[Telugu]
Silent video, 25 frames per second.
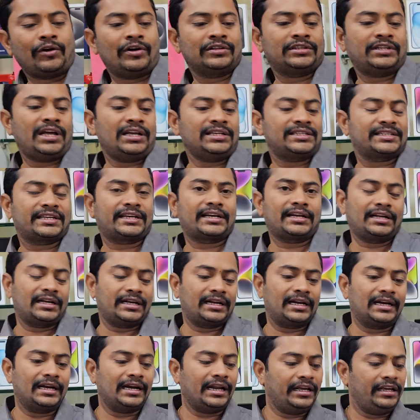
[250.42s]
తర్వాత
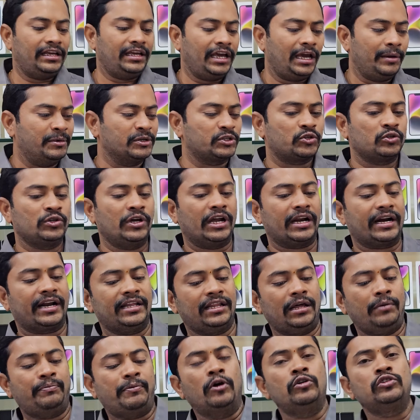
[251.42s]
ఏపిస్తున్నారు
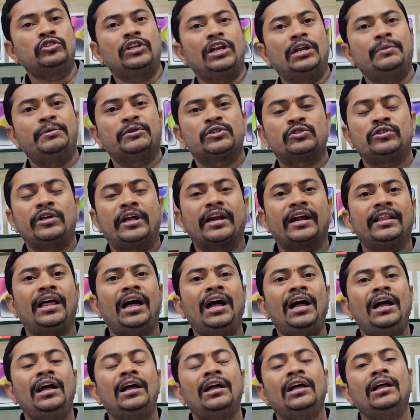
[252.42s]
కదా పౌచులు వేపిస్తున్నారు
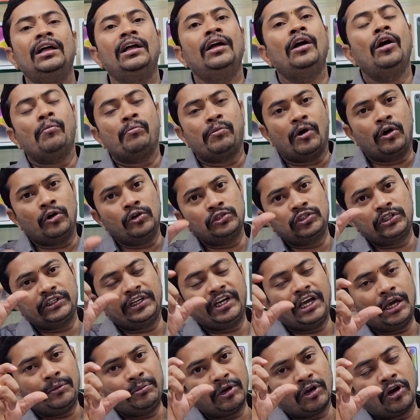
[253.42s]
కదా పౌచ్
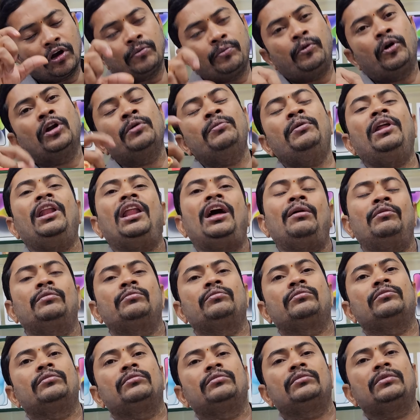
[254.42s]
ఏపీకపోవడమే
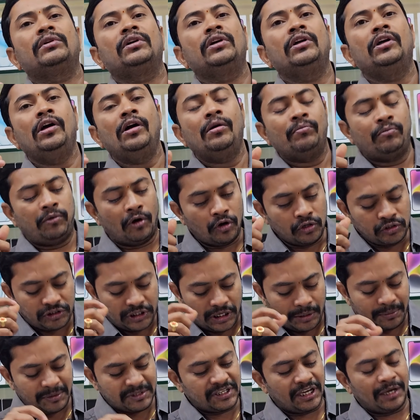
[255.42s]
లాభం పౌచ్
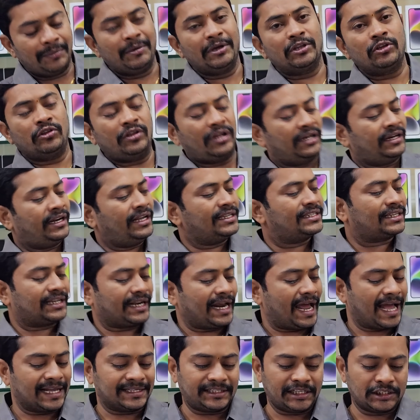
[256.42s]
ఏపీసీ ఏమవుతుందంటే
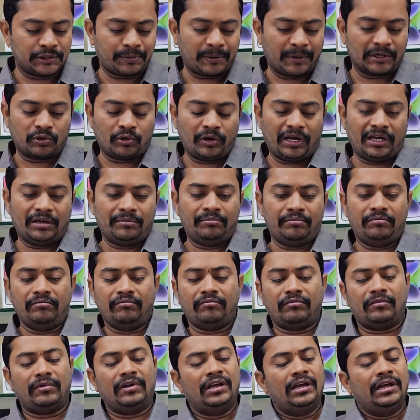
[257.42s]
స్క్రాచెస్ పడుతున్నాయి
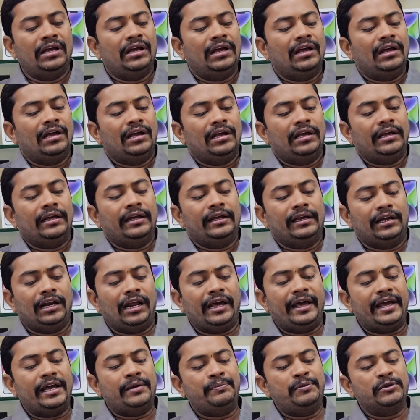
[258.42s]

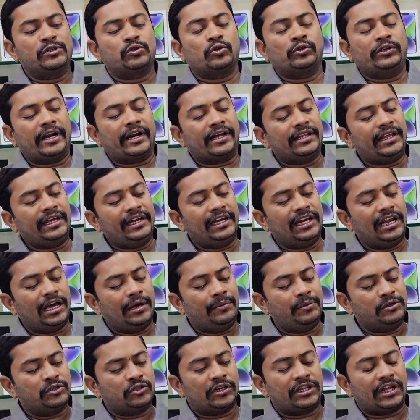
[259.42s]
ఇలా వేయించుకుంటారు కదా ఇలా
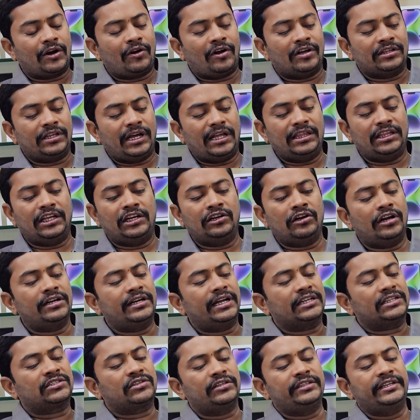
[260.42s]
వేయించుకున్న తర్వాత దీంట్లో
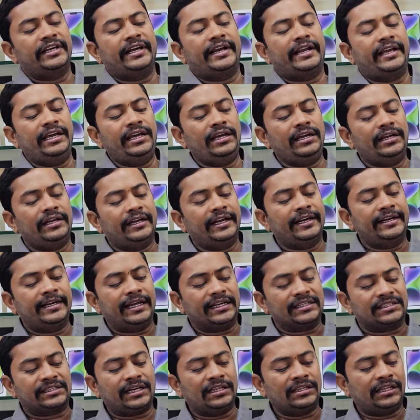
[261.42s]
డస్ట్ చేరి ఈ
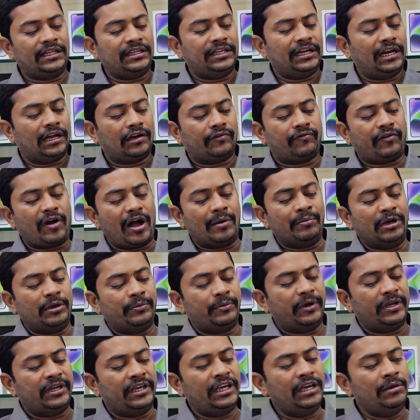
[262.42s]
డస్ట్ అంతా దీనికి ఫామ్
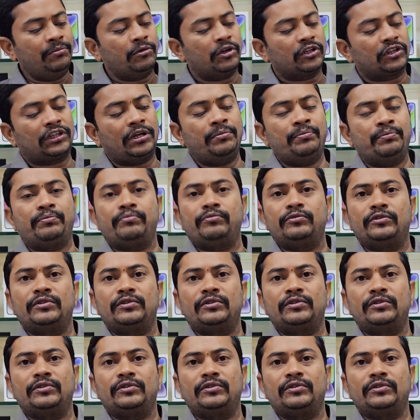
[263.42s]
అయిపోయి మొత్తం